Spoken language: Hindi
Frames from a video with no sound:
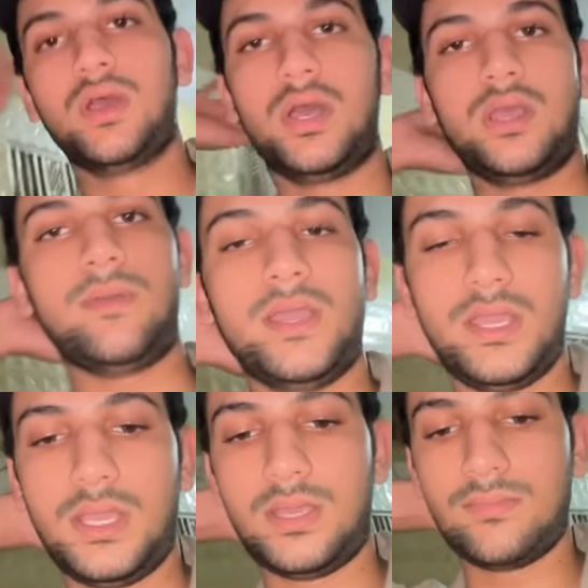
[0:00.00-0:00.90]
हाँ
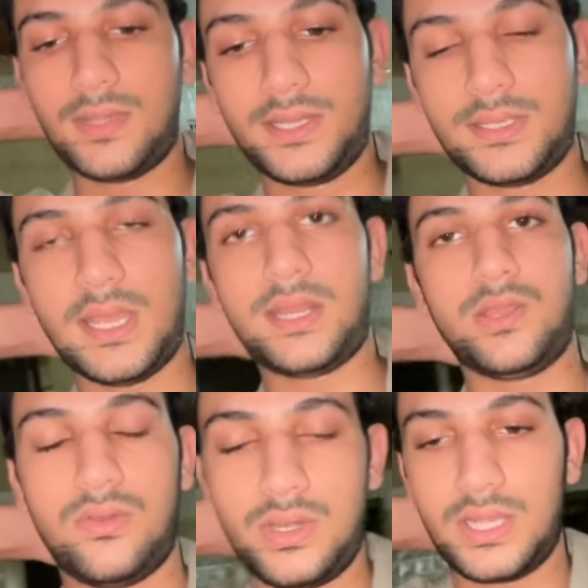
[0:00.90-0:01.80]
भाई बड़ी तैयारी
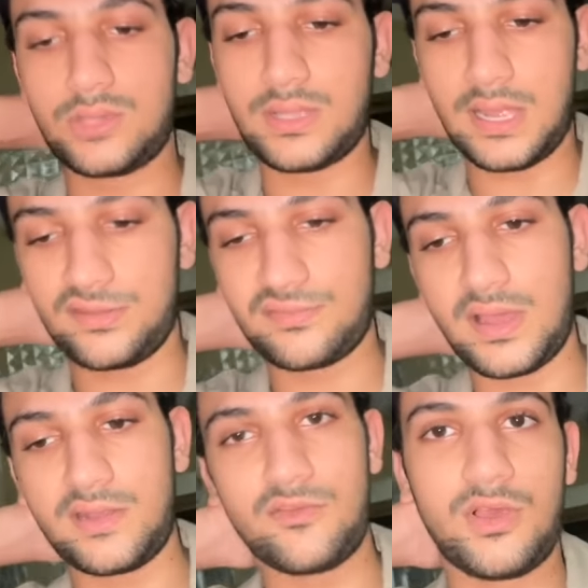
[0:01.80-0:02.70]
हो रही है तो यार
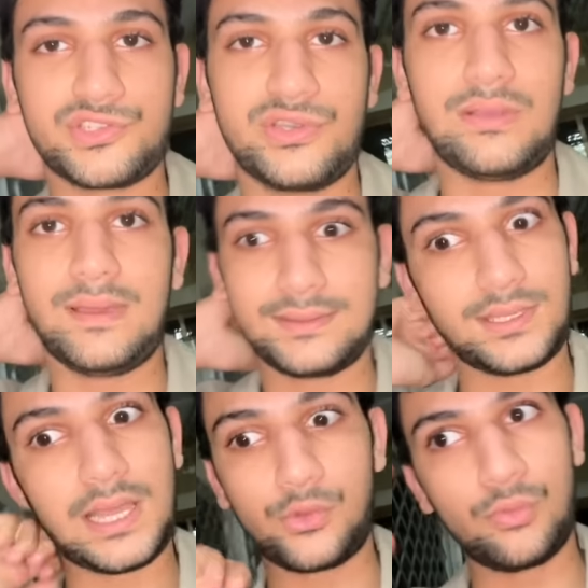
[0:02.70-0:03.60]
सारे ब्लॉग जो है ना हमारी
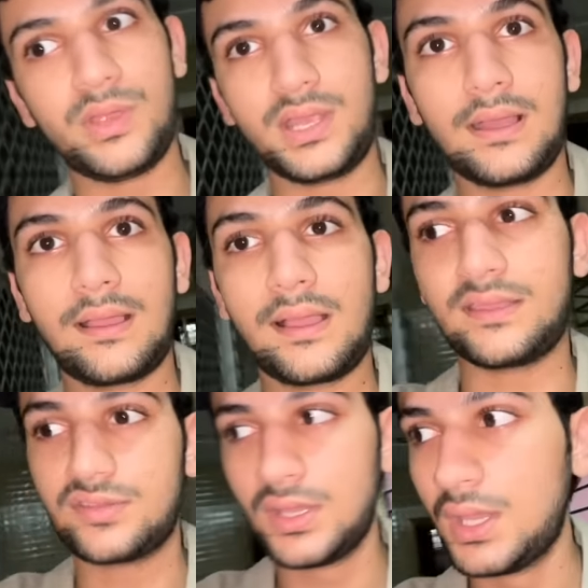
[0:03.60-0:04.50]
तैयारियों में निकल गए गई
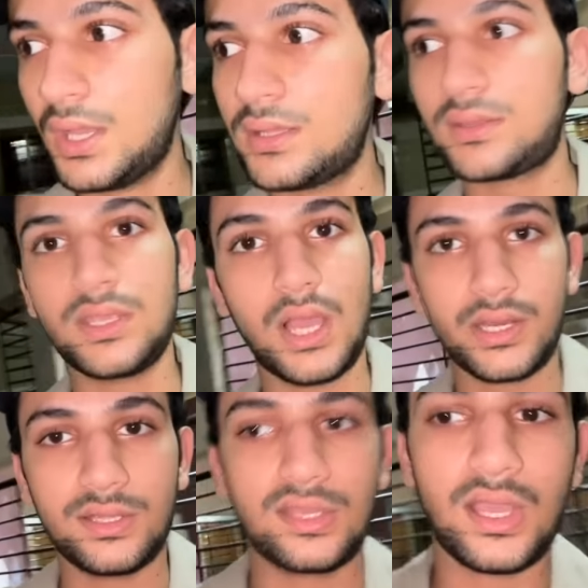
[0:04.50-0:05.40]

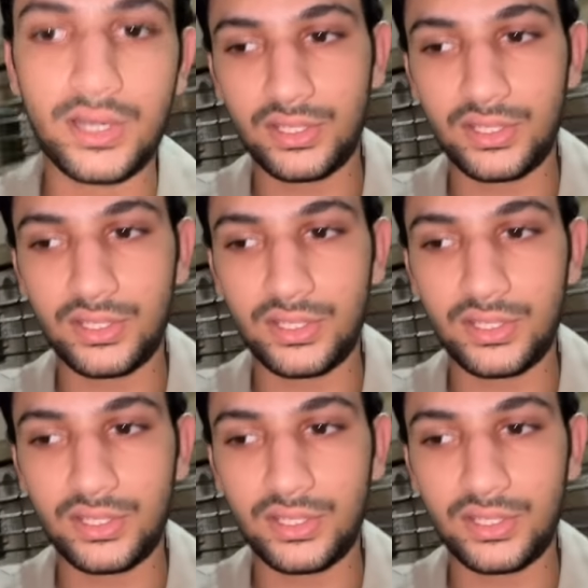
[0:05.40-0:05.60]
तैयारी तैयारी